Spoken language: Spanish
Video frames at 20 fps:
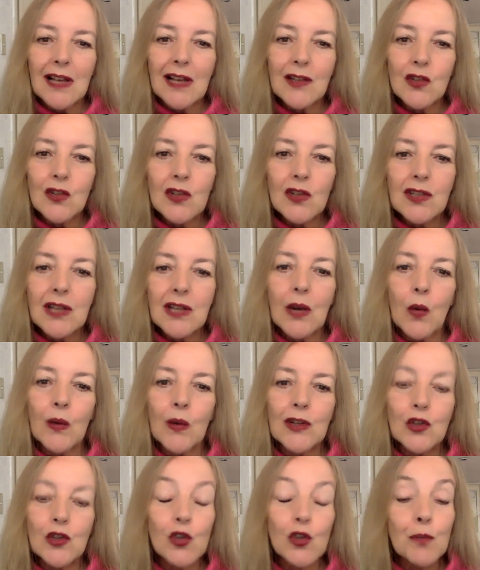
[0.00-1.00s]
a esos
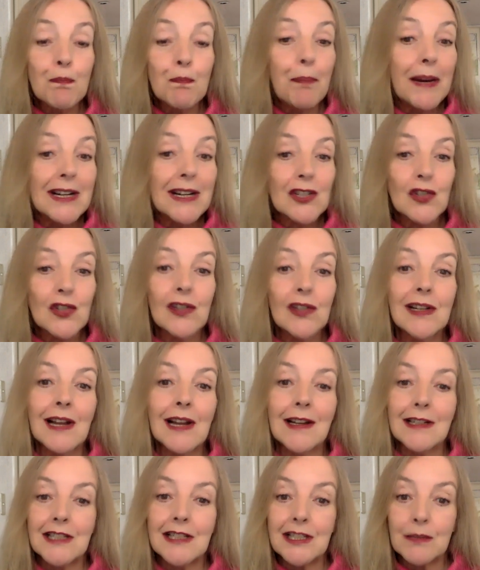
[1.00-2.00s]
encuentros
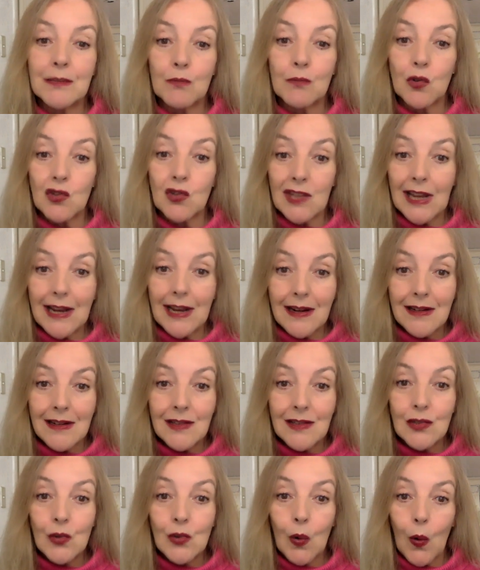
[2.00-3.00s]
personalísimos de
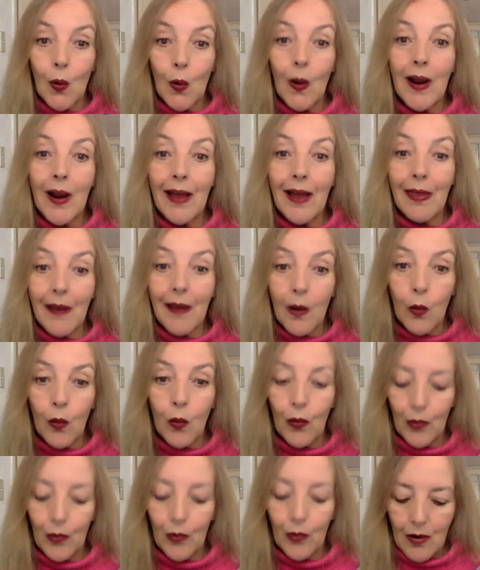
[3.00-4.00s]
Cristo con cada
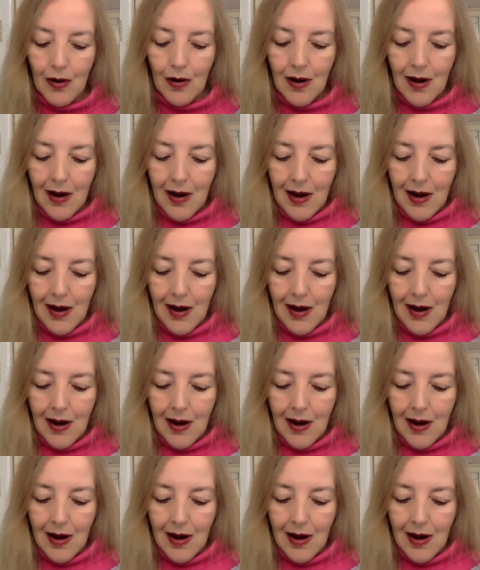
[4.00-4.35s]
uno